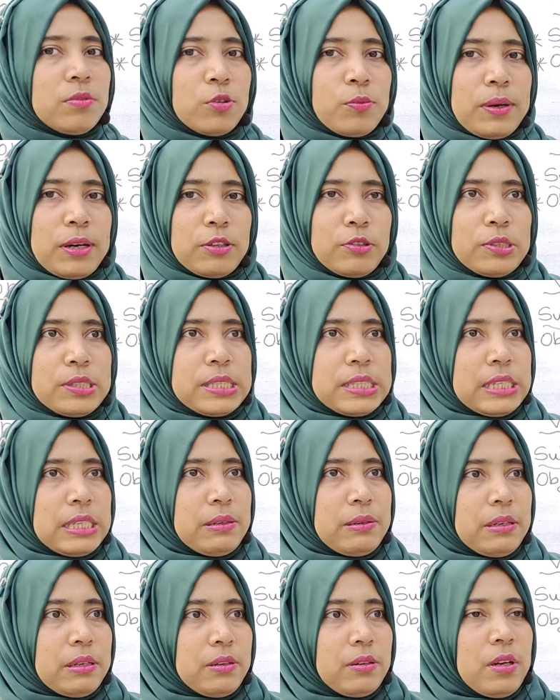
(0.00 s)
তোমার হচ্ছে
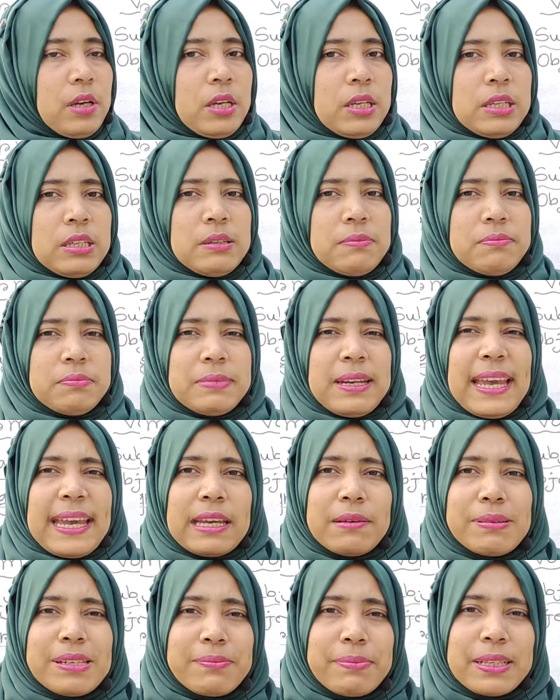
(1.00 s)

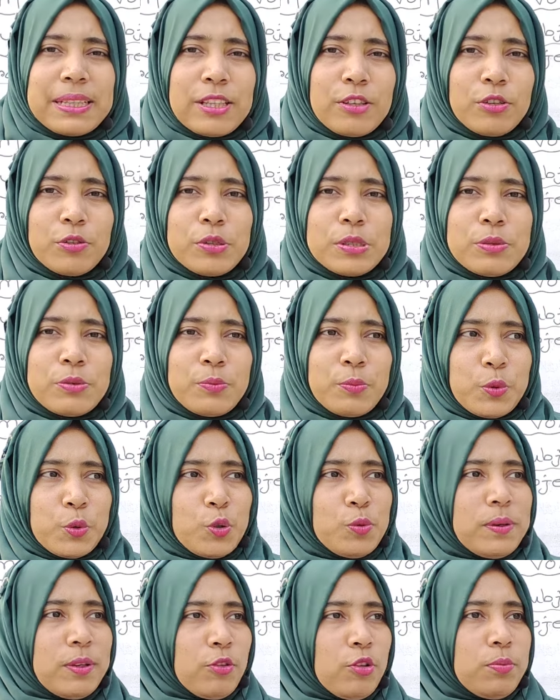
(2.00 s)
একেবারে ব্যক্তিগত যেমন
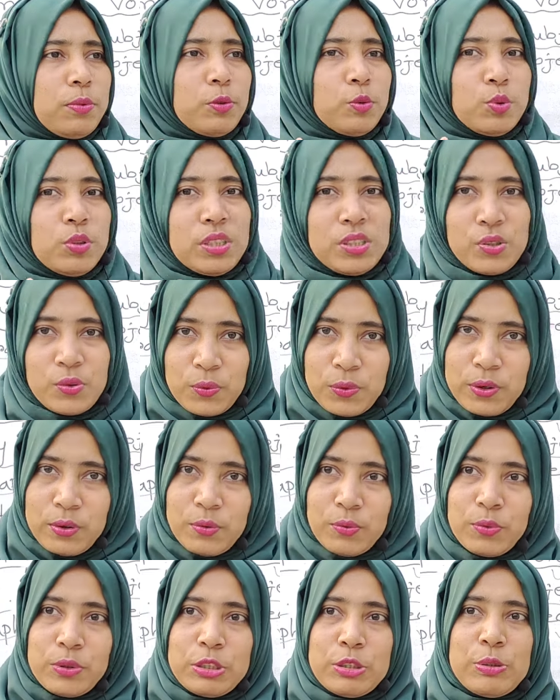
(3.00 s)
বন্ধু বান্ধবকে উদ্দেশ্য করে
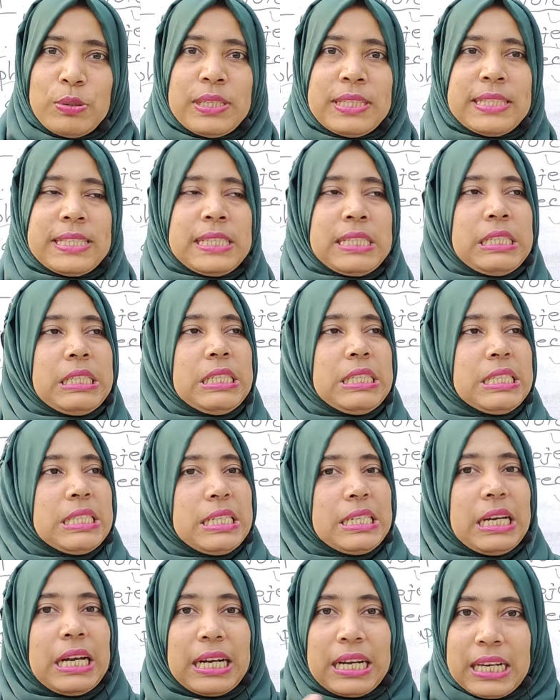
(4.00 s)
কোনো কিছু লিখছি ইন
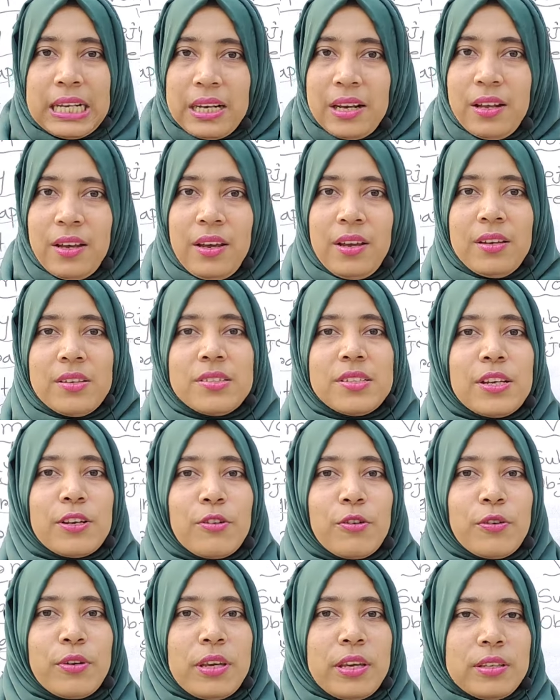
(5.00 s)
জেনারেল
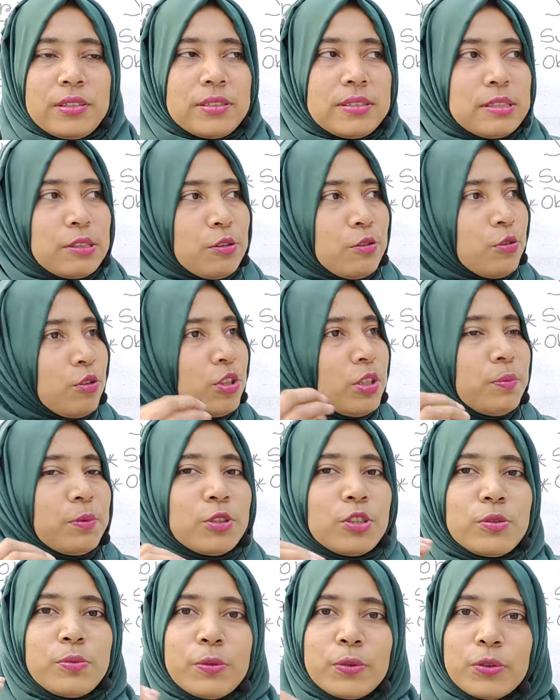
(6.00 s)
সেগুলো কি যেগুলো
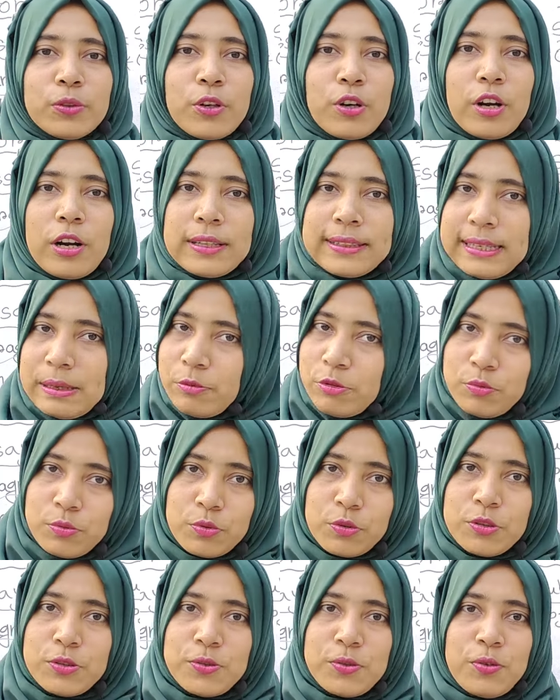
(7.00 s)
নথিপত্রভুক্ত করার তেমন
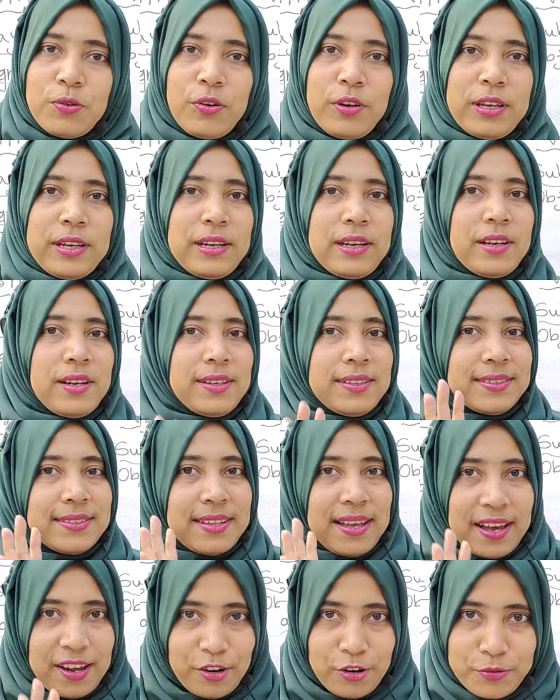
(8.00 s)
প্রয়োজন হয় না
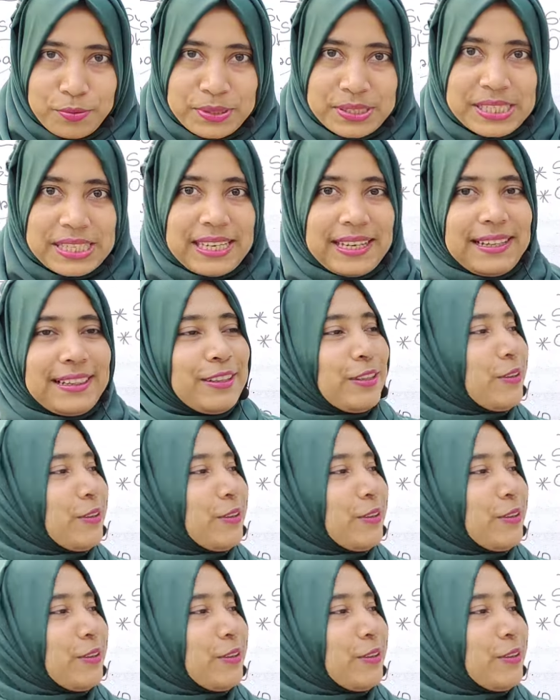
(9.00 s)
ইটস আনঅফিসিয়াল